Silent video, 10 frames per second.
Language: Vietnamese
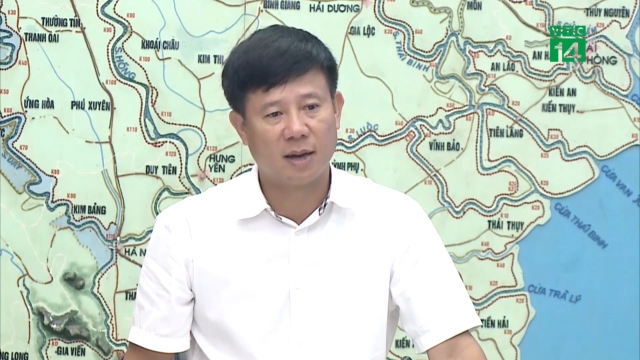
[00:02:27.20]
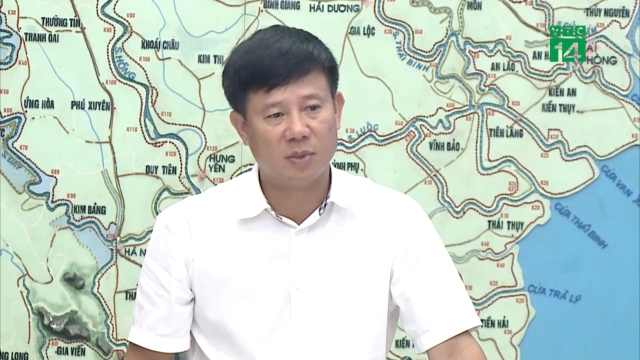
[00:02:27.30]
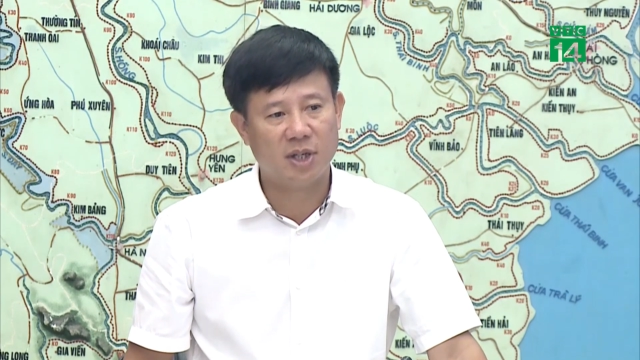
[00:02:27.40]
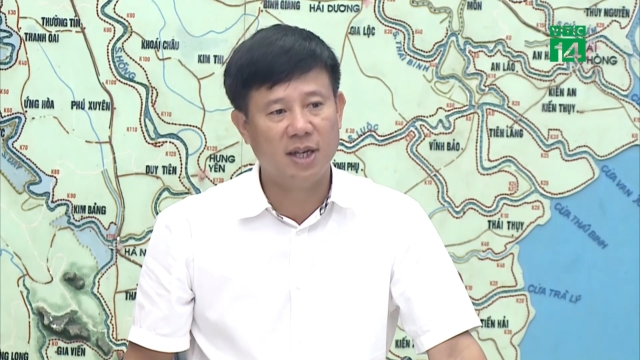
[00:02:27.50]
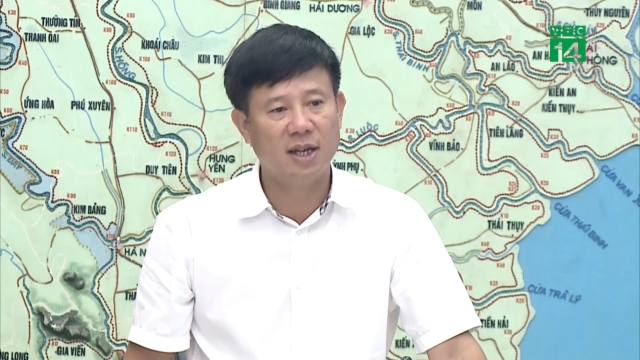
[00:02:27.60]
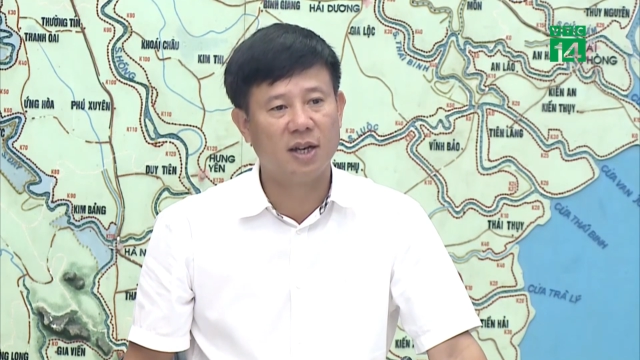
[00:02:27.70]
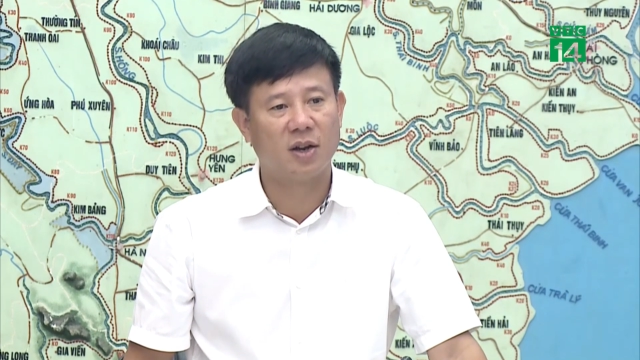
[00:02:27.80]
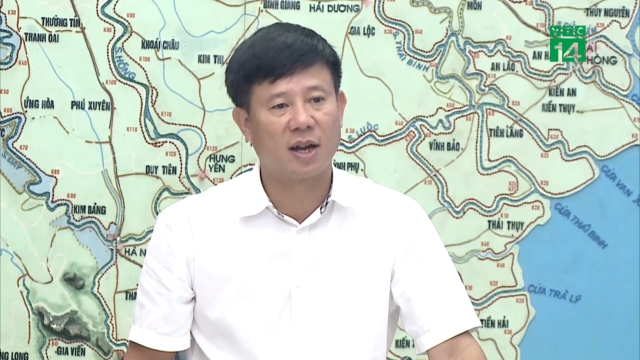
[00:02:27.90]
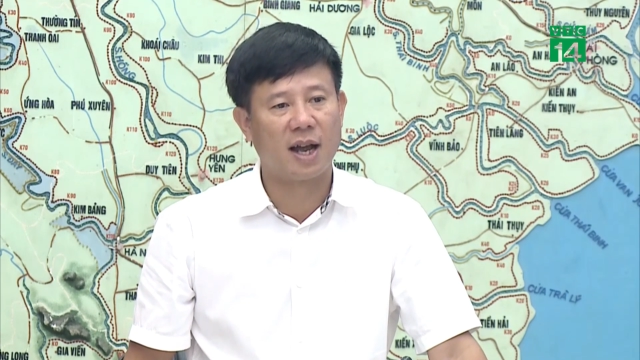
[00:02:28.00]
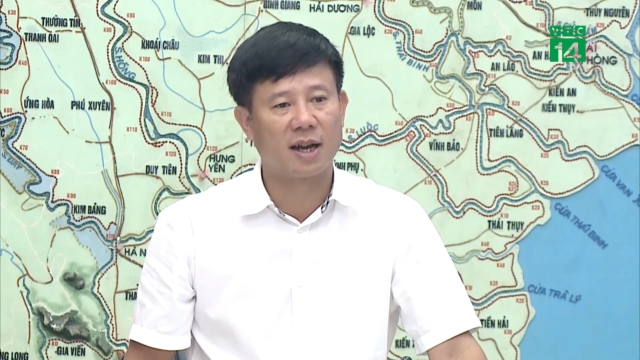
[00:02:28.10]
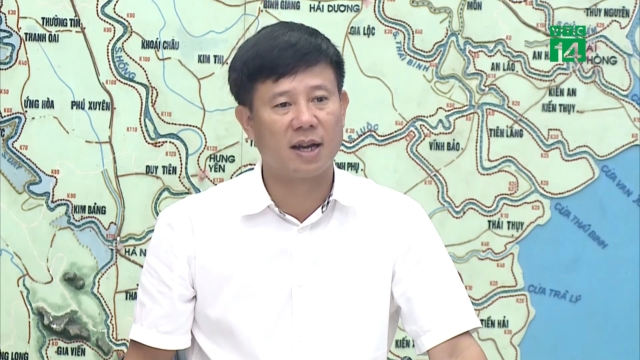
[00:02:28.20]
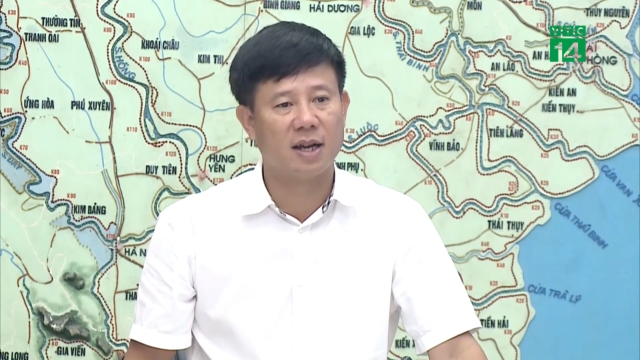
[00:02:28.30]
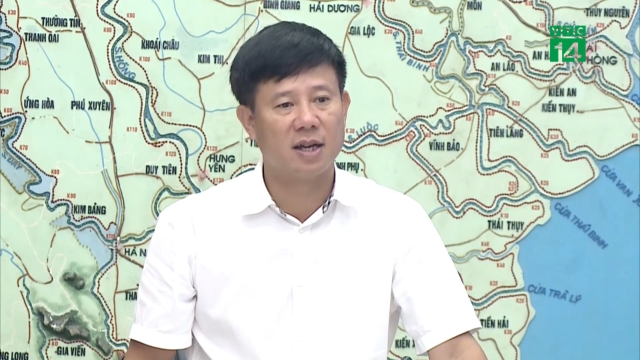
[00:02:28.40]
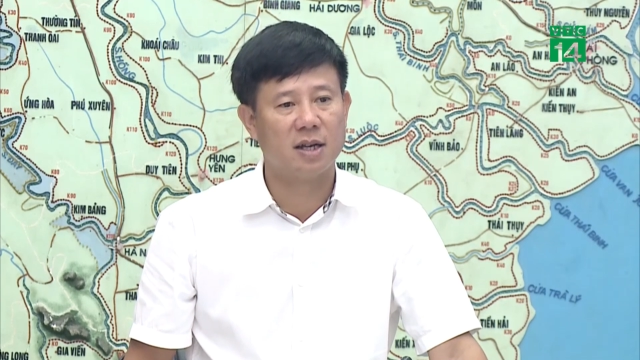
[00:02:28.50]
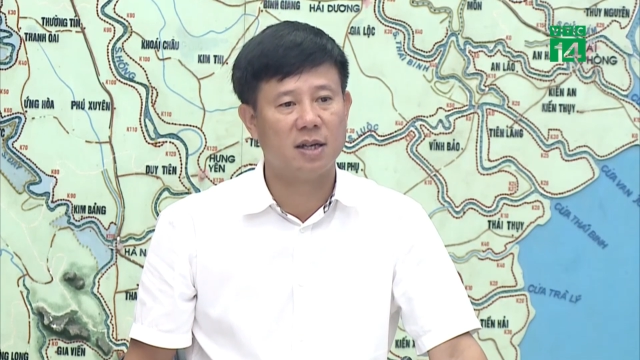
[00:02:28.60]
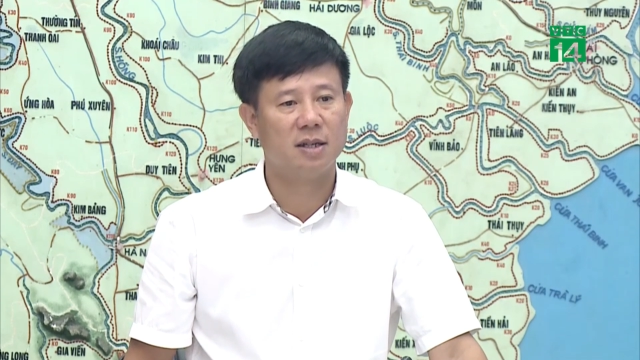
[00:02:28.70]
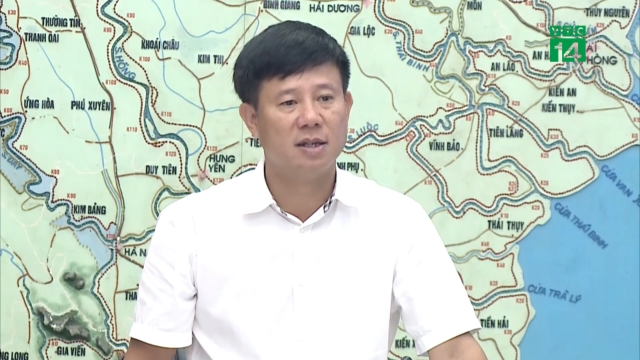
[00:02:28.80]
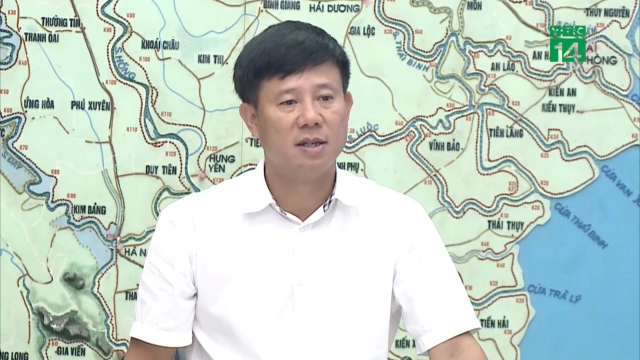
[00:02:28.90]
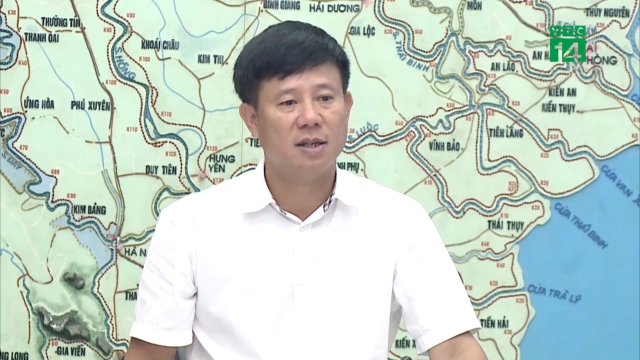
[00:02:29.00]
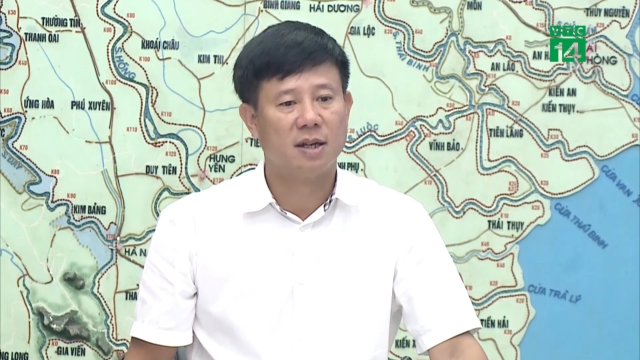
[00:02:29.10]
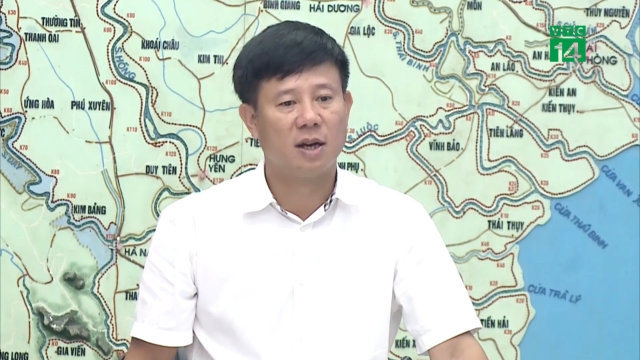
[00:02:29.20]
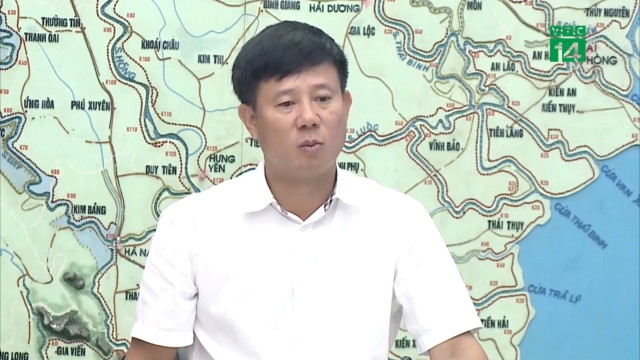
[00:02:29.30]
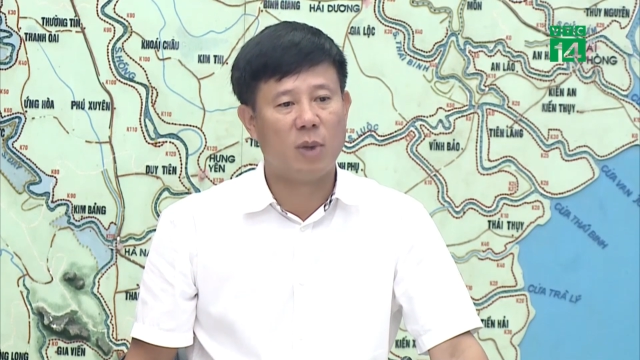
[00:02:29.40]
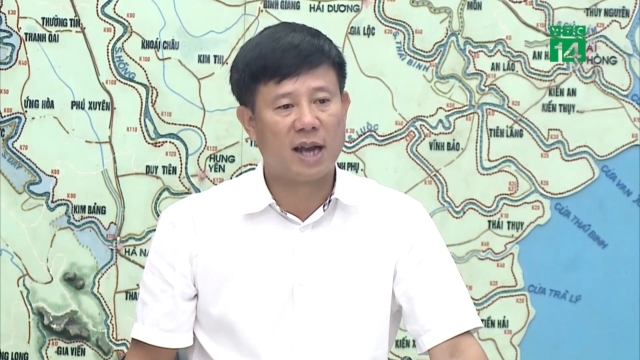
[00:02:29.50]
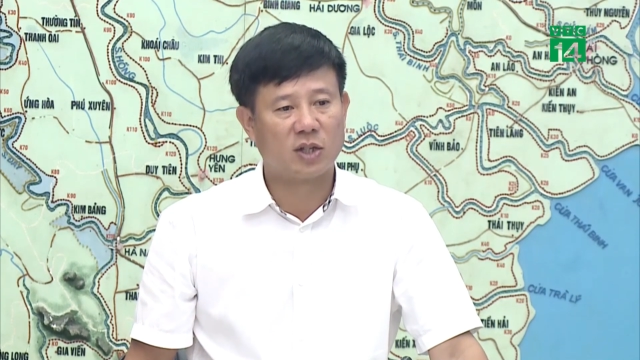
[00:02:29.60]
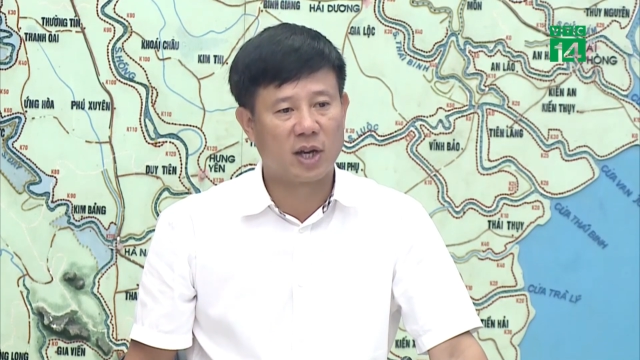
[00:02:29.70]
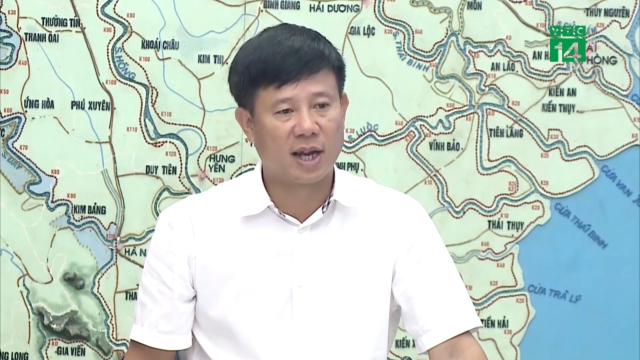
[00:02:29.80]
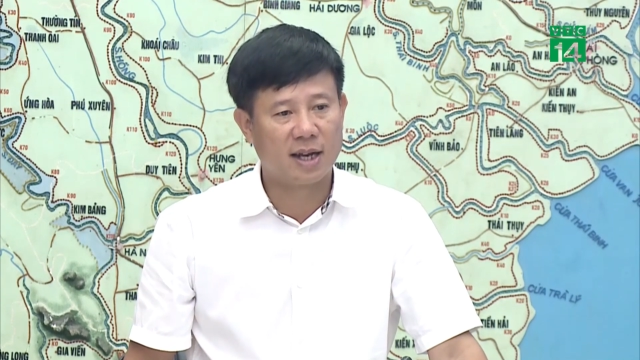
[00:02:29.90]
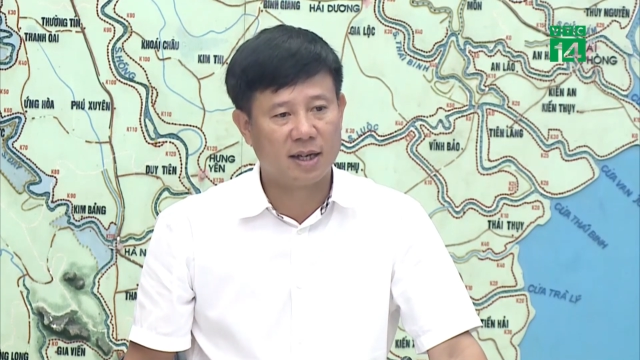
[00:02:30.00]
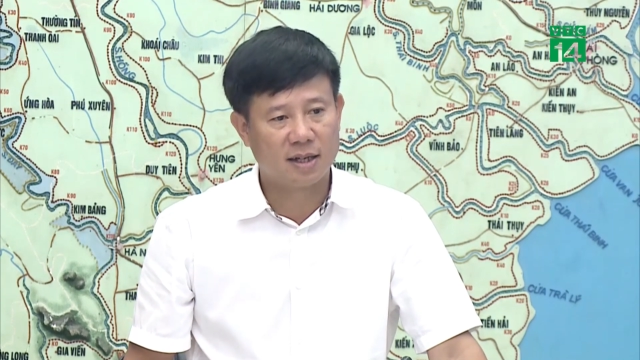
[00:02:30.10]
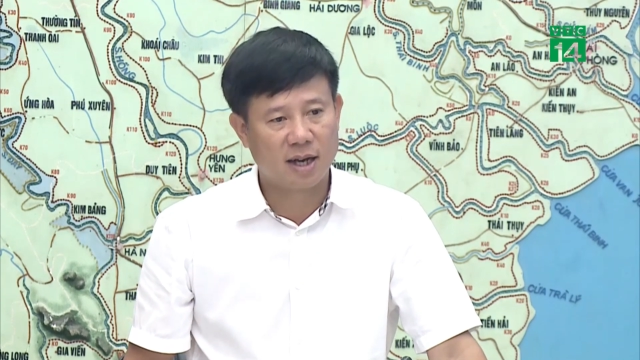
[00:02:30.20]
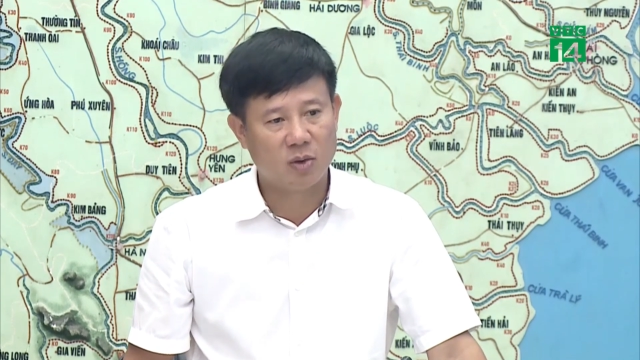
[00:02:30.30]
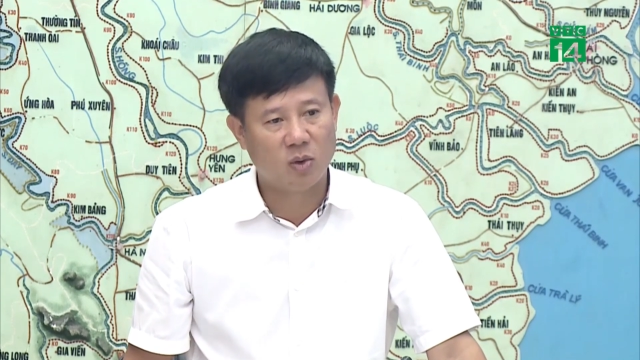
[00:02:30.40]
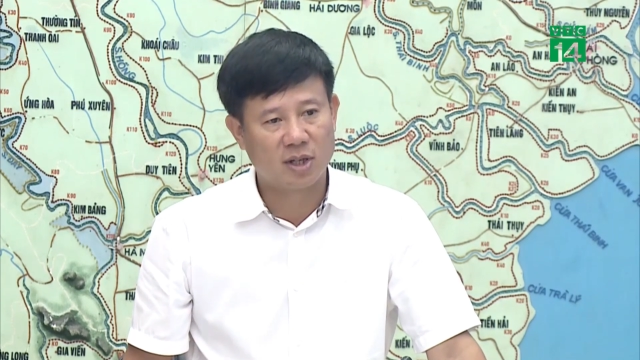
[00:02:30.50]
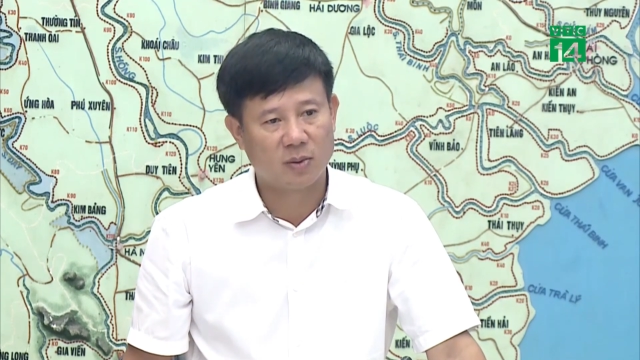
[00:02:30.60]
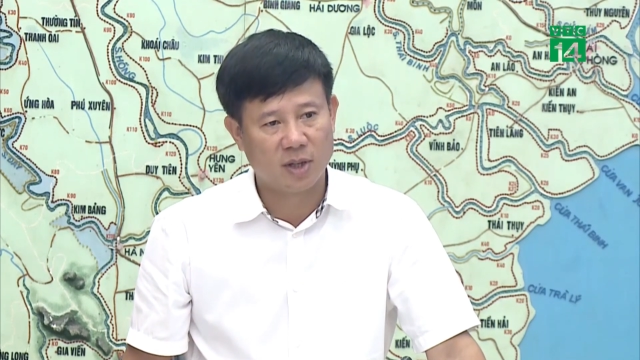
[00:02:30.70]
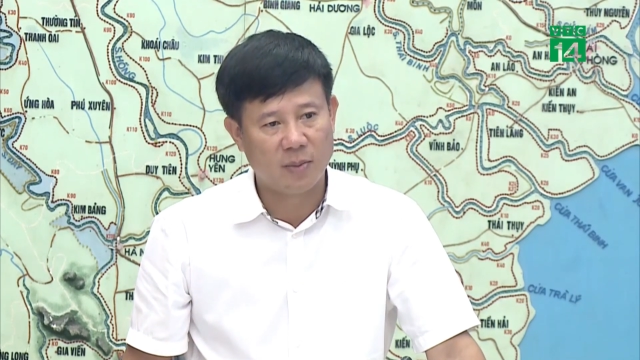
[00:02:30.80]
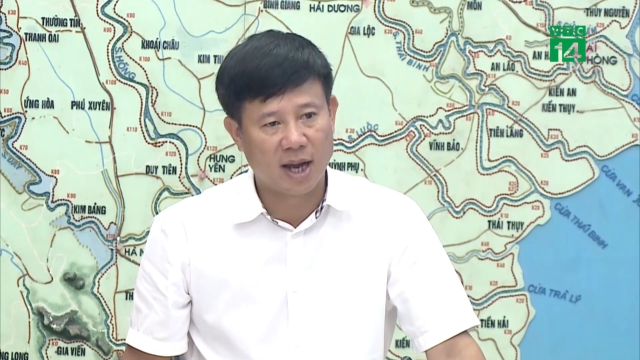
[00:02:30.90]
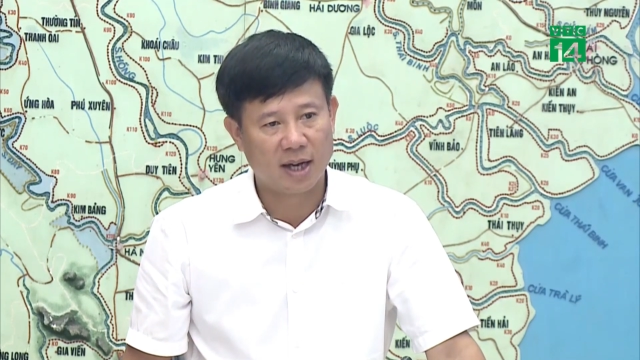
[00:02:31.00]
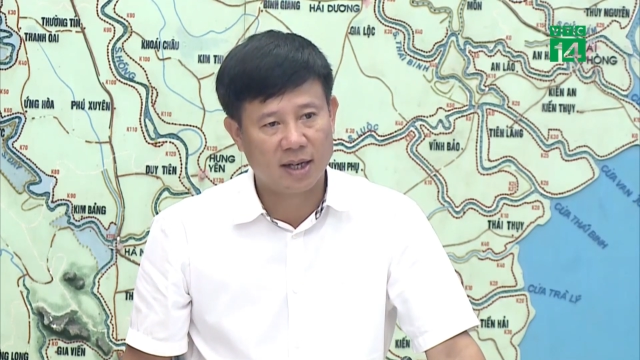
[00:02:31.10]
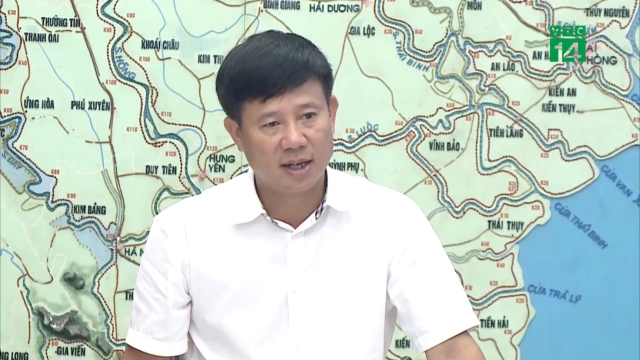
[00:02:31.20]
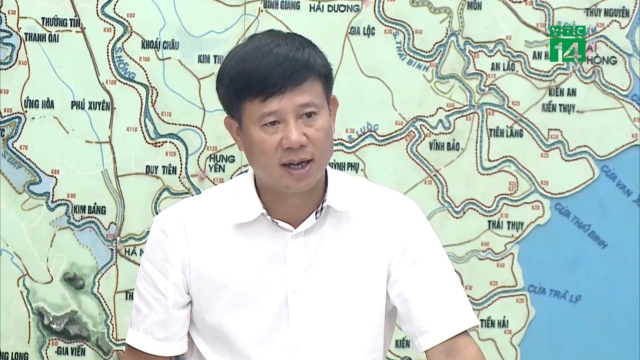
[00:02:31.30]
À, thậm chí là các uh, lồng bè chòi canh đang nuôi trồng trên biển.